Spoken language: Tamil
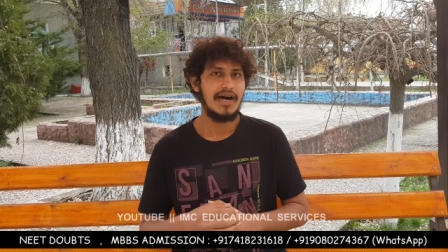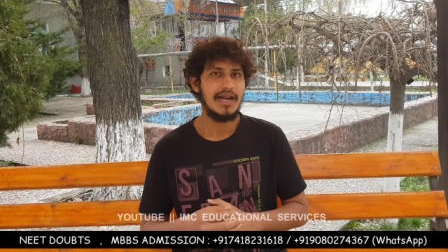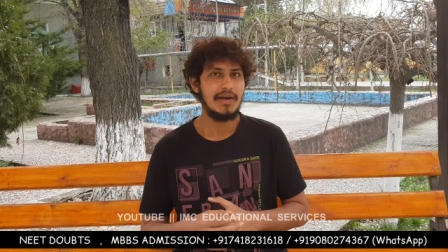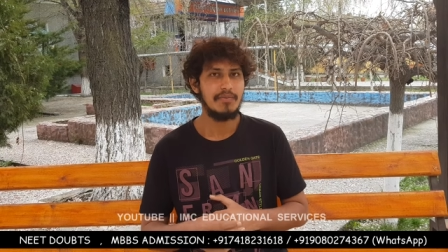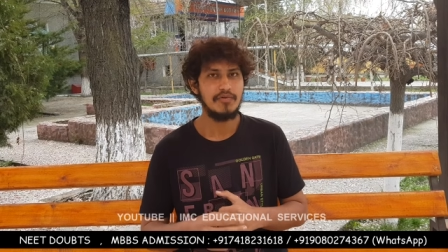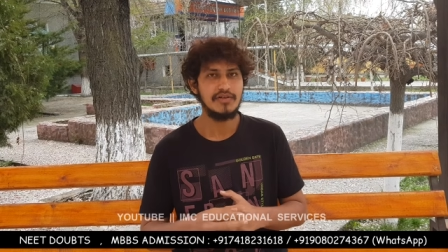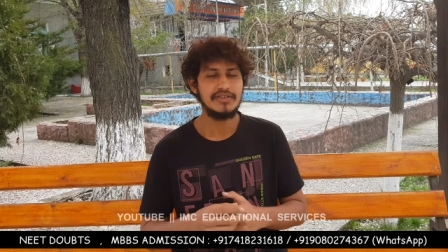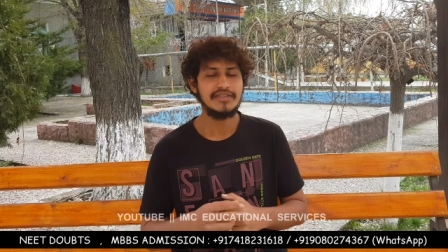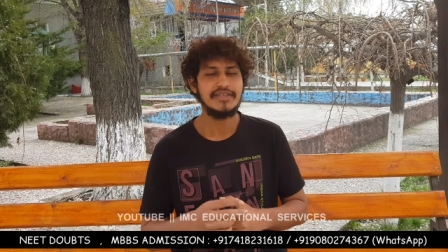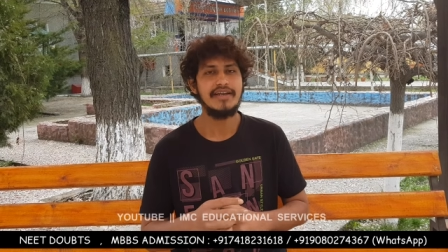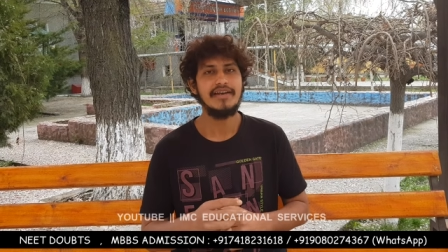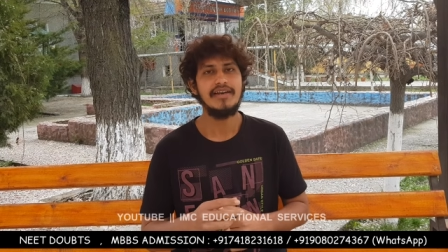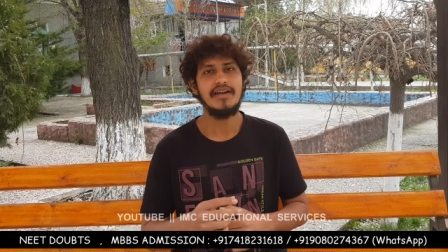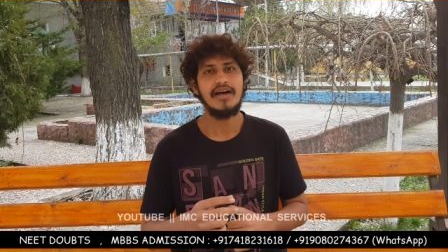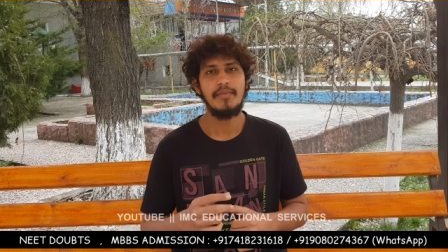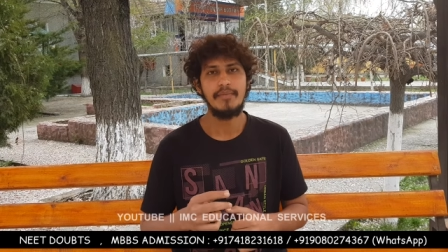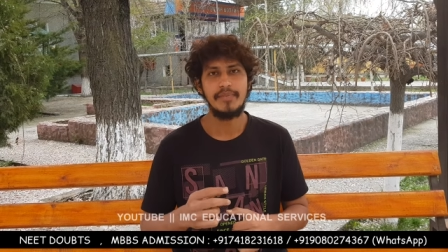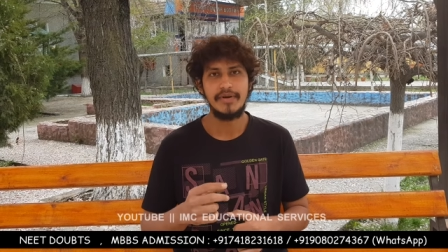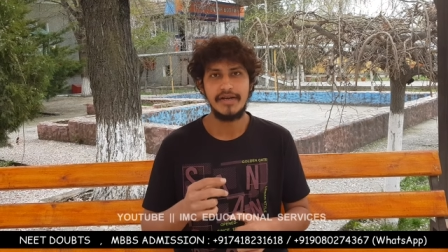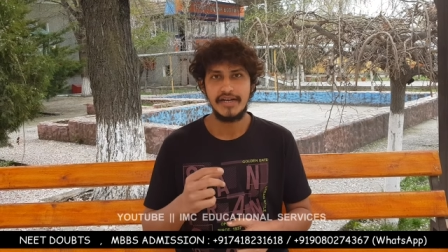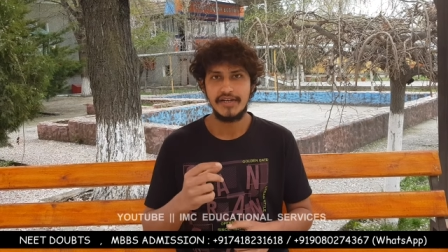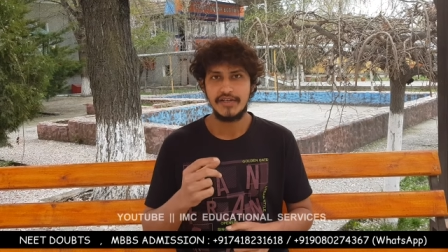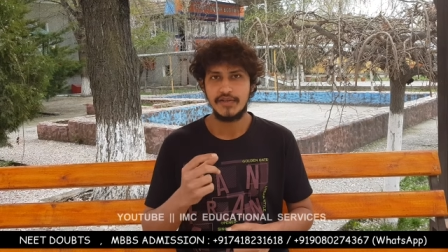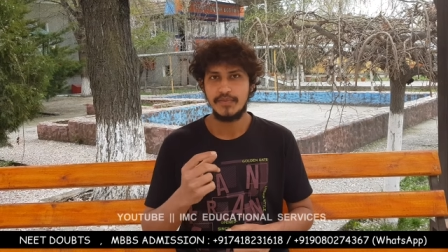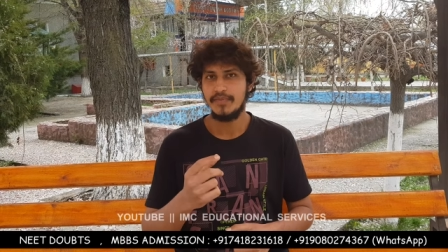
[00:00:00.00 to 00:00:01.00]
ஆல்மோஸ்ட் எல்லா
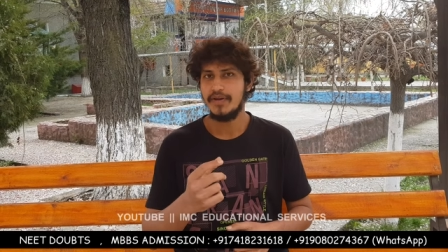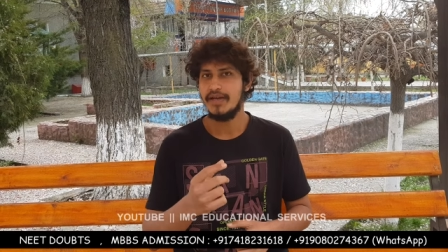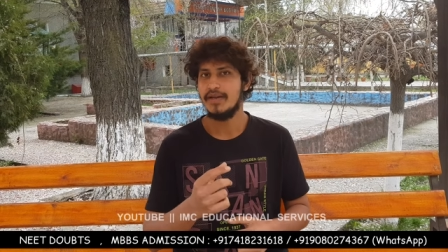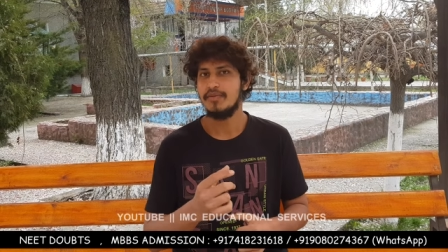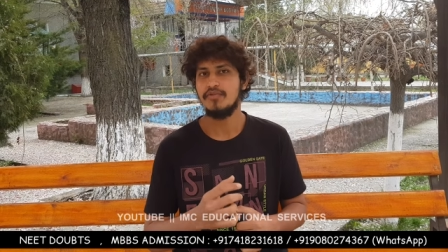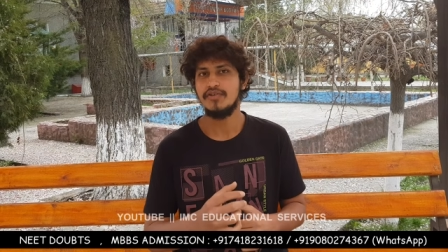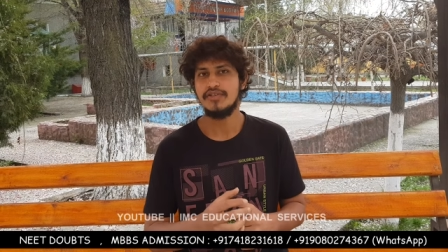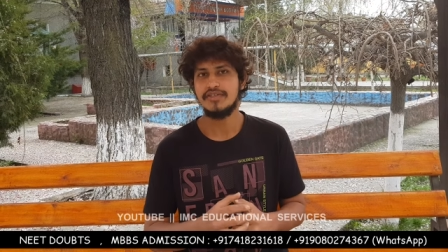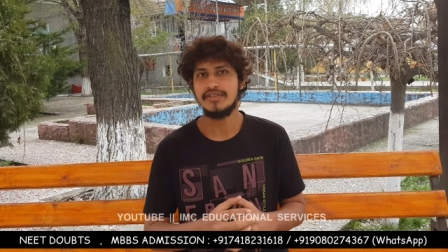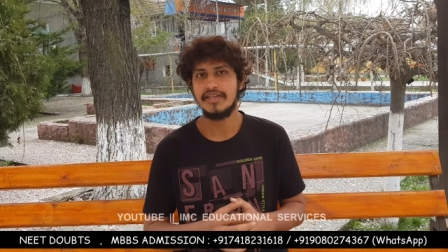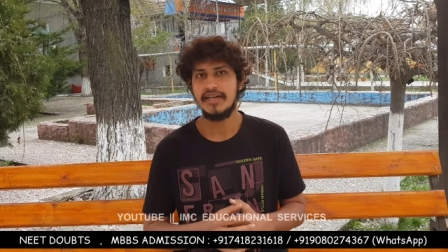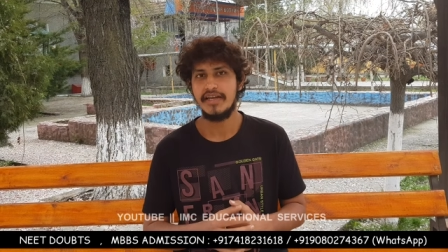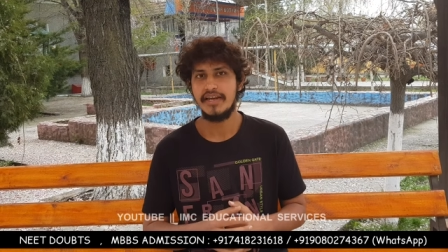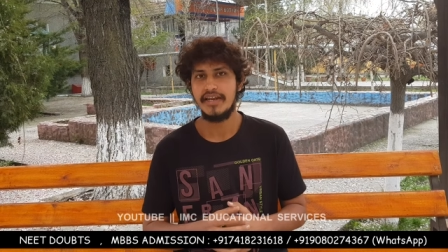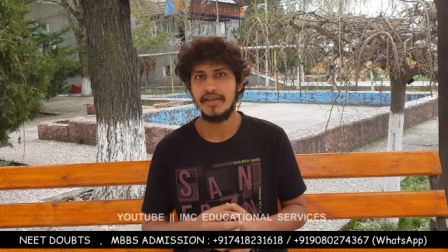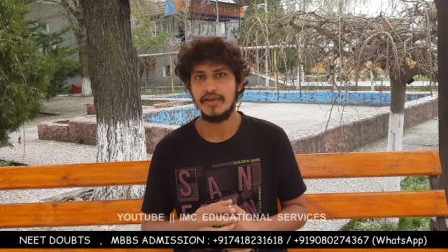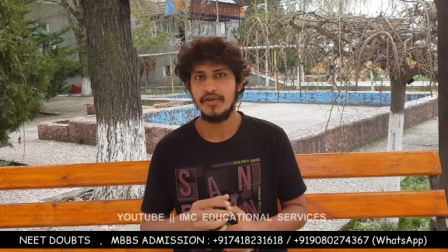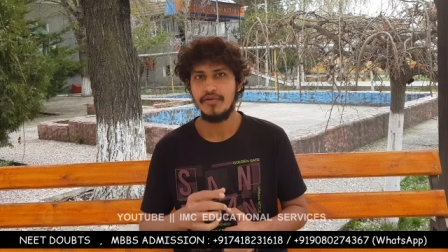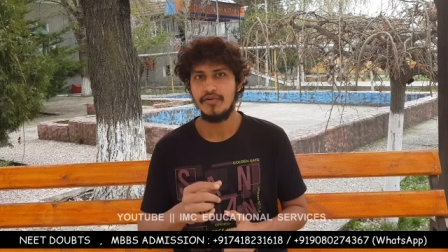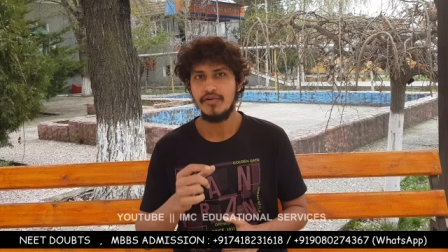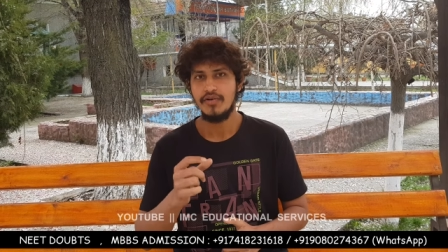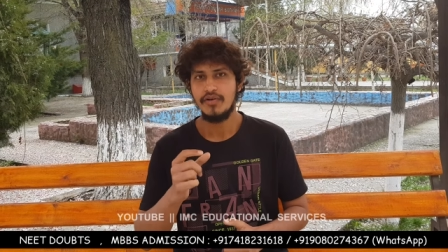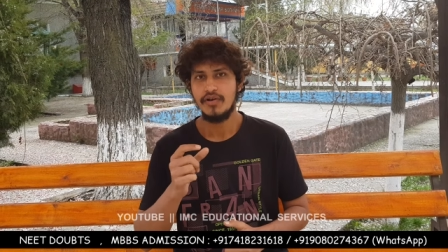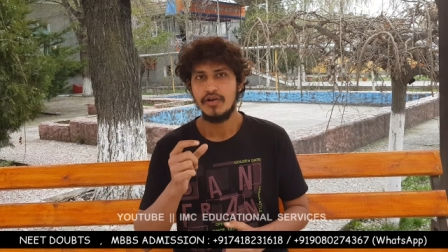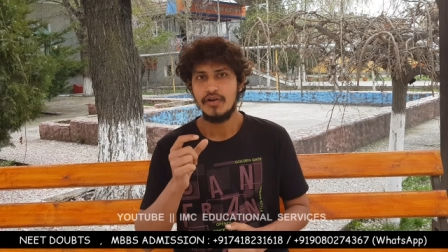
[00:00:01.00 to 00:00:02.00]
அப்டேட்ஸுமே ஆல்மோஸ்ட்
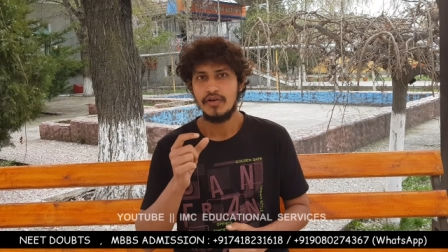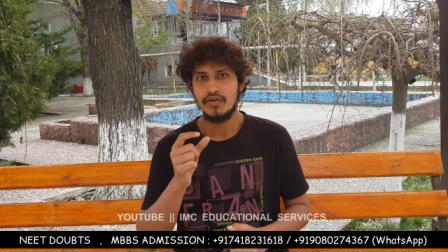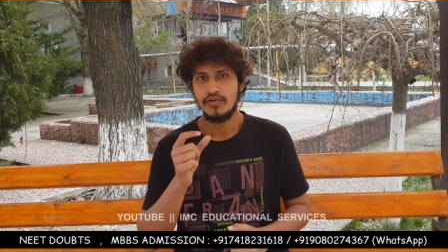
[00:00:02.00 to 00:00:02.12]
தெரியும்